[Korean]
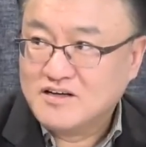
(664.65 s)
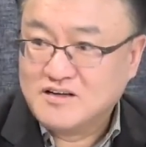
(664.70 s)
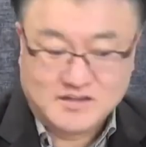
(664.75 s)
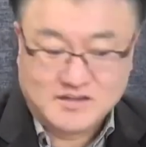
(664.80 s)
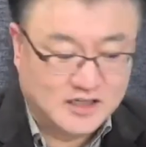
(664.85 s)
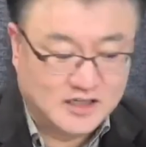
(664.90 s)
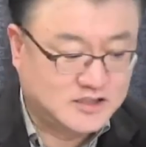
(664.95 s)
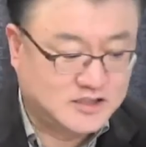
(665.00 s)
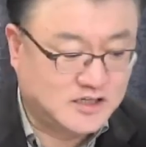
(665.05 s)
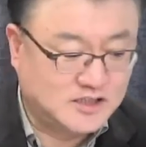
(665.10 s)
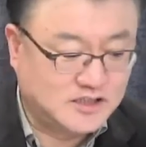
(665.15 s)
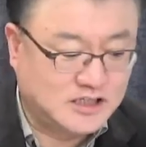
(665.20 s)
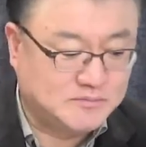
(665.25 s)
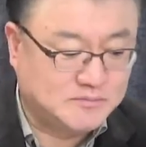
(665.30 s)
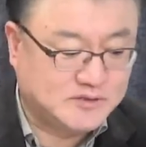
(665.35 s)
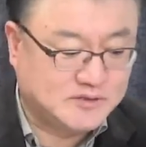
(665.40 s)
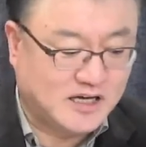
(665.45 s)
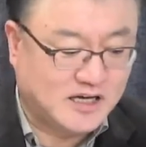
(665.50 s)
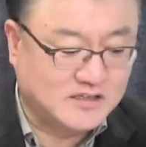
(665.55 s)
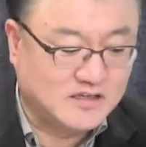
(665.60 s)

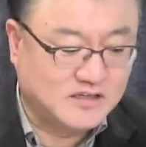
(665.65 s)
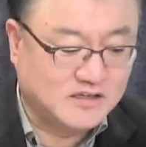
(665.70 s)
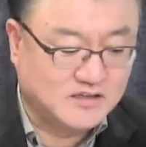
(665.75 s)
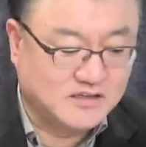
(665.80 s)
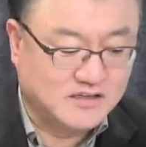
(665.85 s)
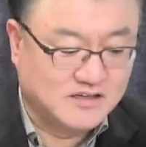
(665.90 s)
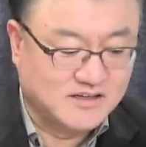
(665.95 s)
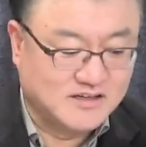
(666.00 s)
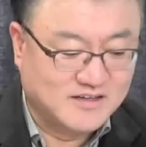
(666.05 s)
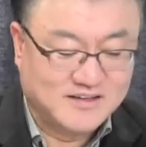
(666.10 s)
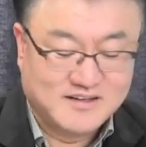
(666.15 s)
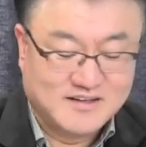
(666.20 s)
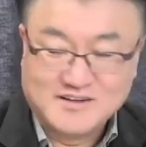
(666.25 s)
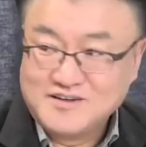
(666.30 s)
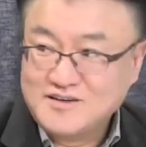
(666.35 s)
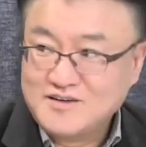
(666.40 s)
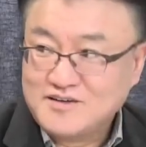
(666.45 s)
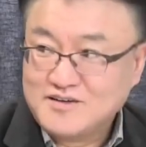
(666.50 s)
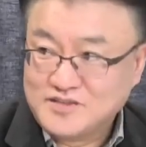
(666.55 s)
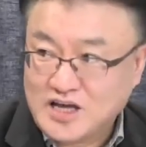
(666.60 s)
2014년 하고난
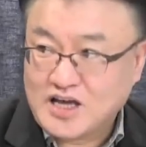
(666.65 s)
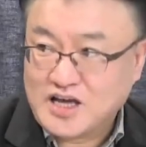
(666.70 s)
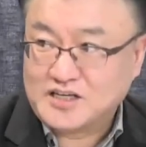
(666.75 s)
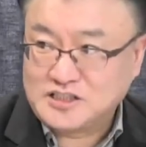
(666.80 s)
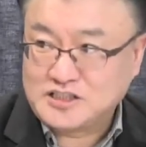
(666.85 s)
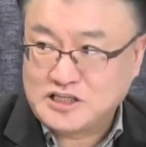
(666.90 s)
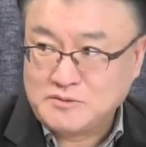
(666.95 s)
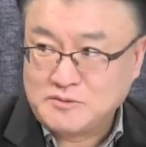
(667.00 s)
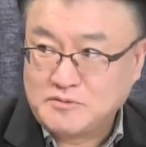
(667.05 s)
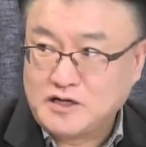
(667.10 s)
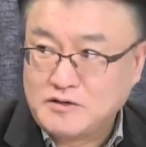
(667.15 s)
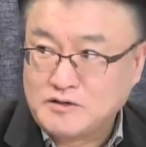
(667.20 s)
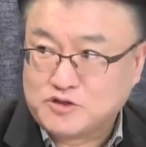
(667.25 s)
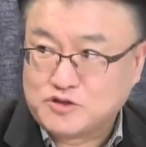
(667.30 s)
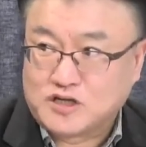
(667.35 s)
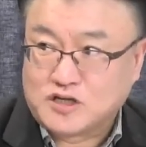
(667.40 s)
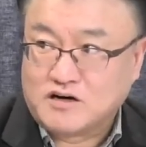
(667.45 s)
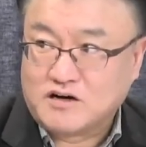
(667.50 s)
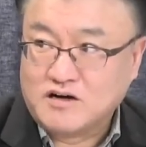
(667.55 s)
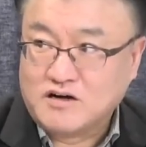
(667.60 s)
다음에 예,
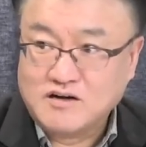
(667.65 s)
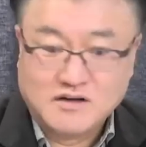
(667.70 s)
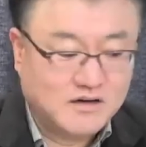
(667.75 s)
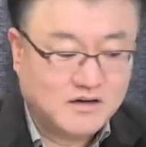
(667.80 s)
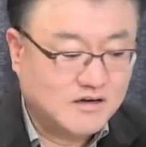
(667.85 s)
11월부터 네.